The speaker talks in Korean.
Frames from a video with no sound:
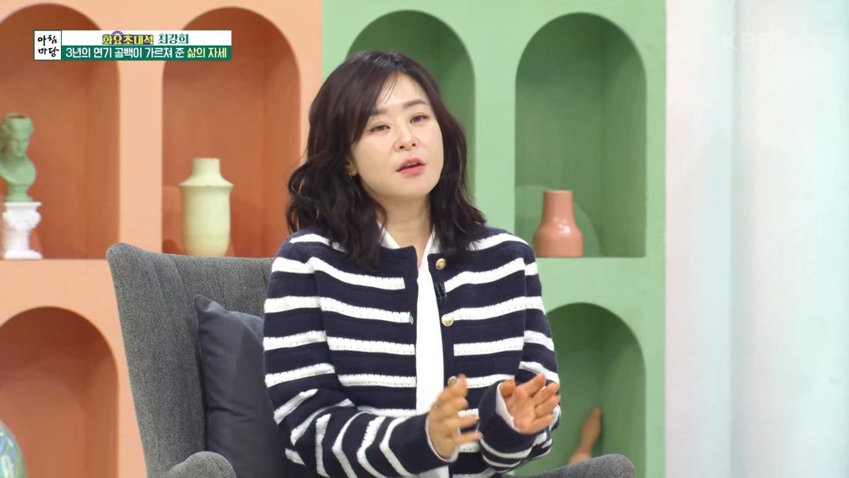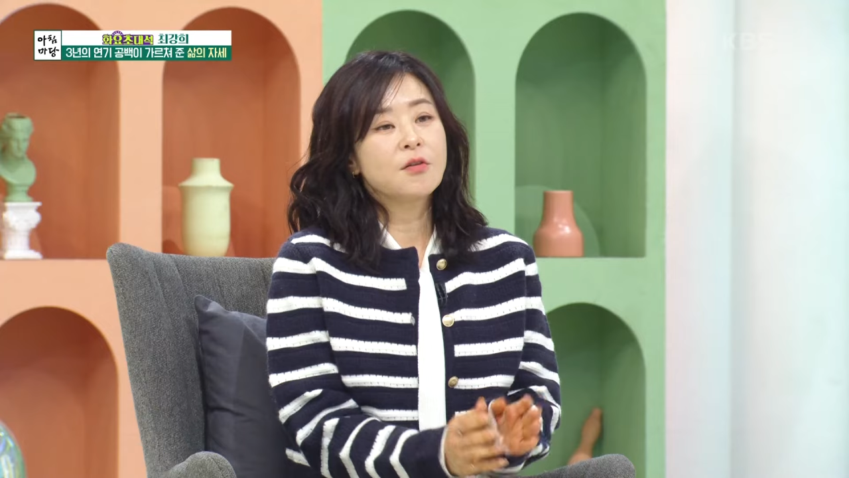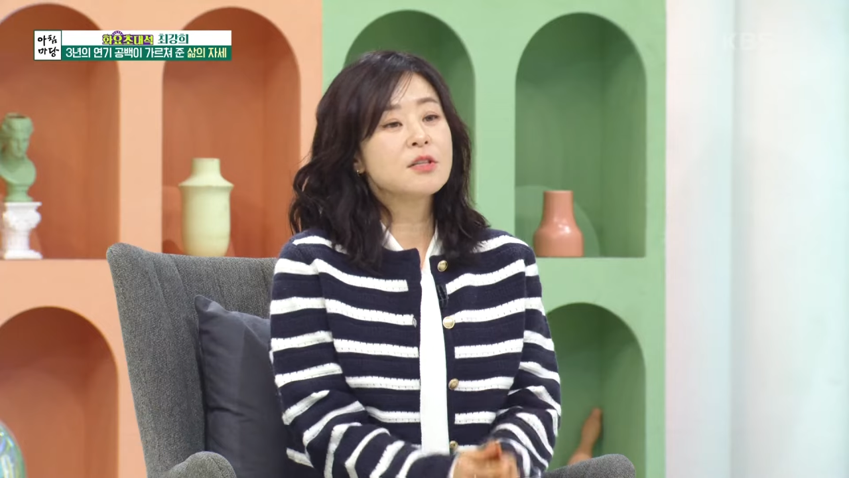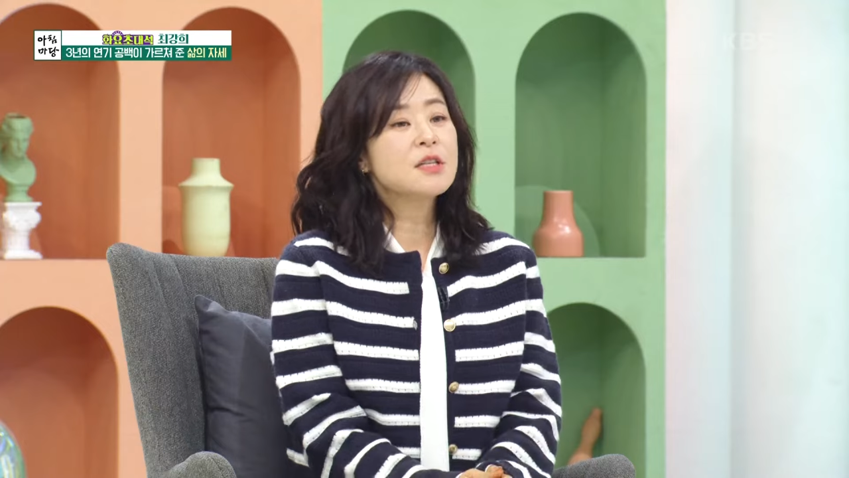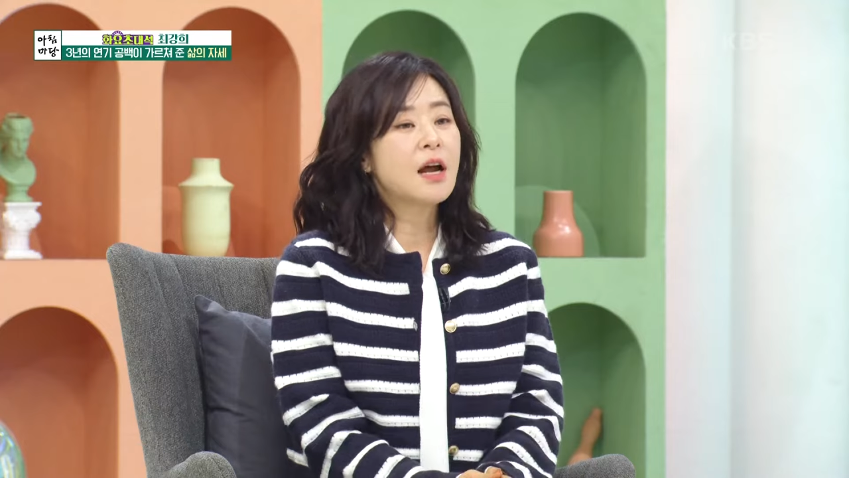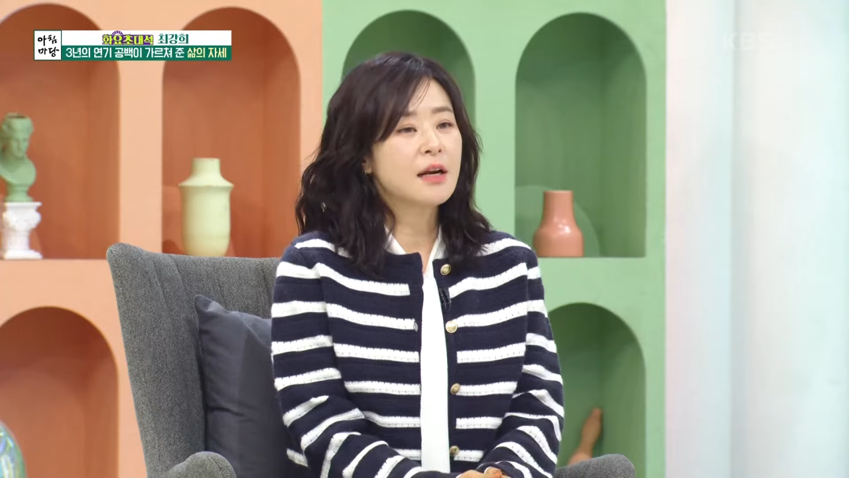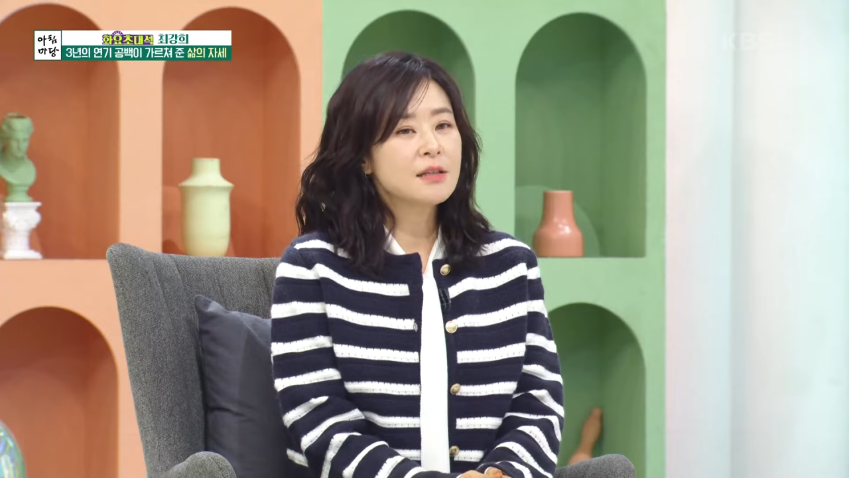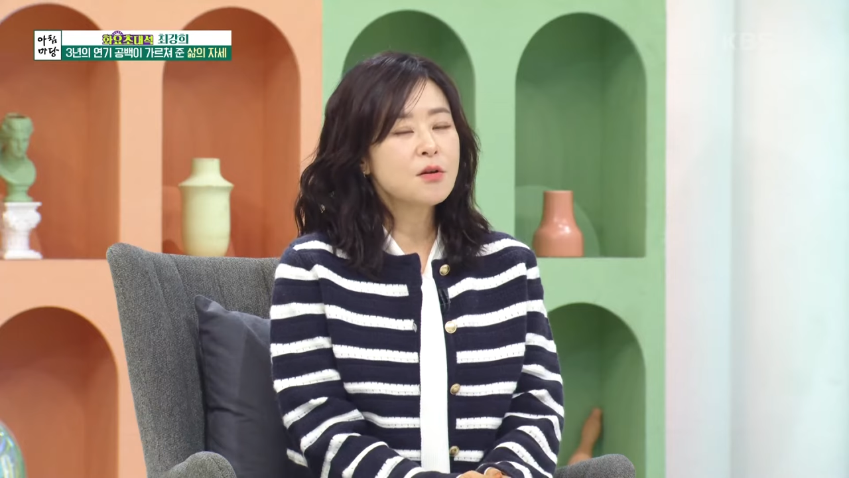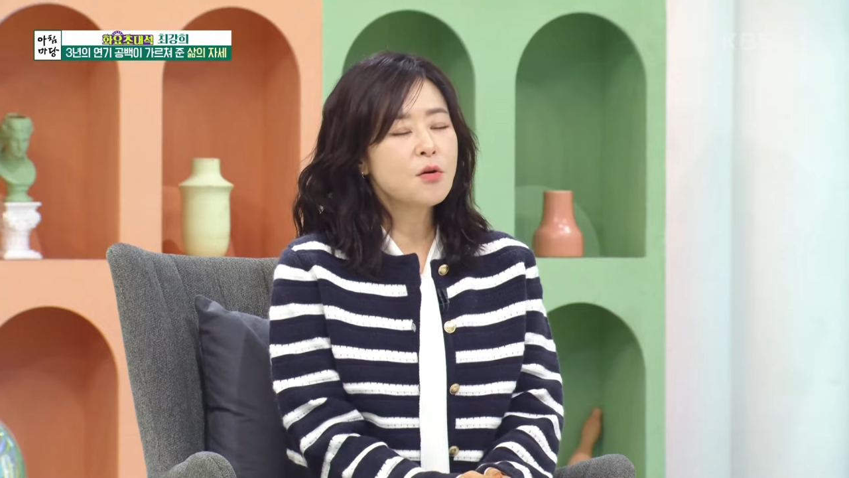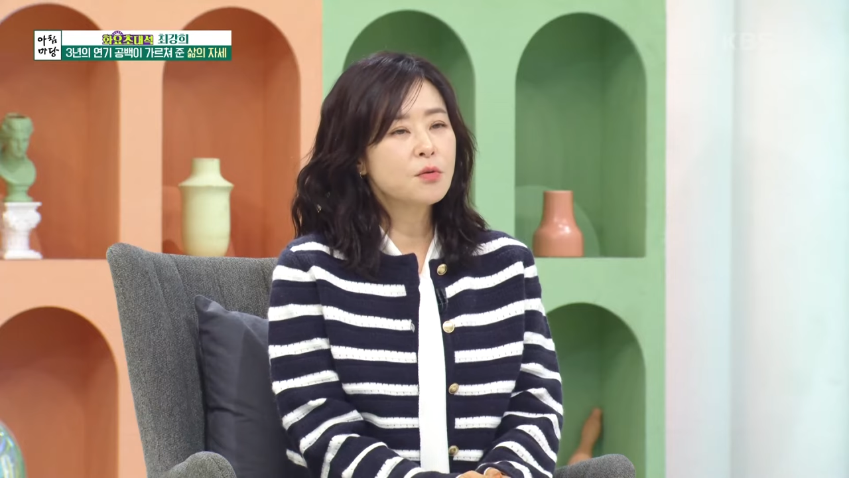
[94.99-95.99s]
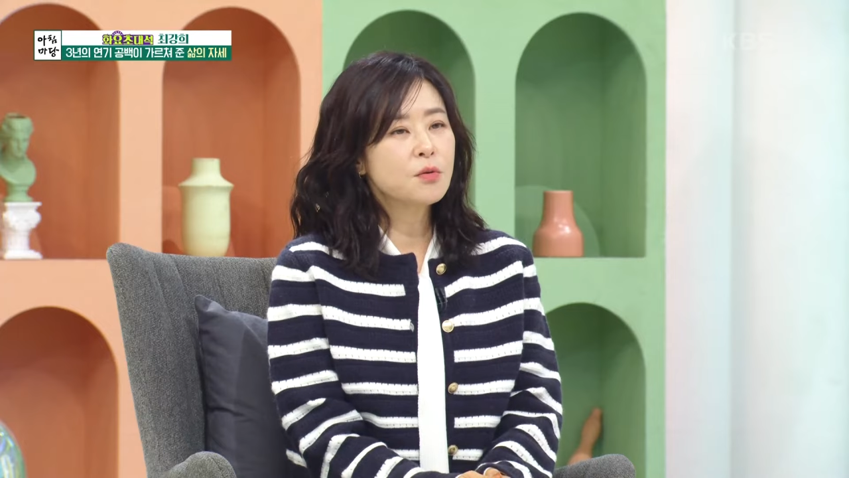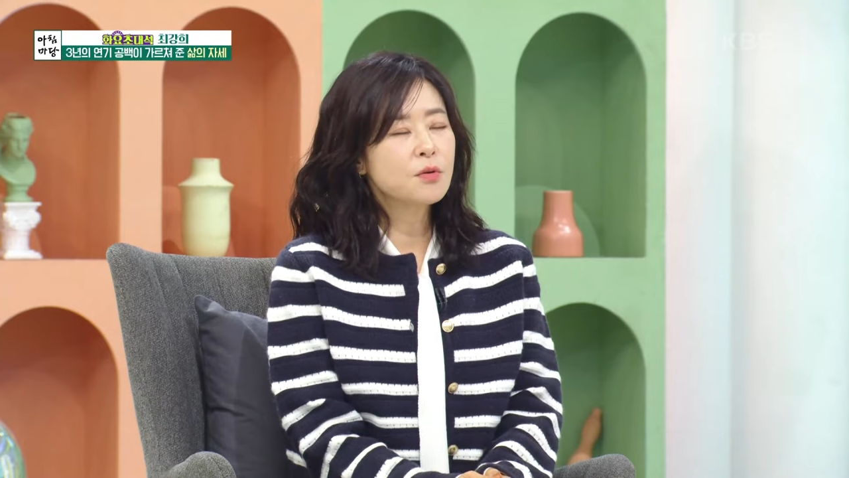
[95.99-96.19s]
이러질 않아서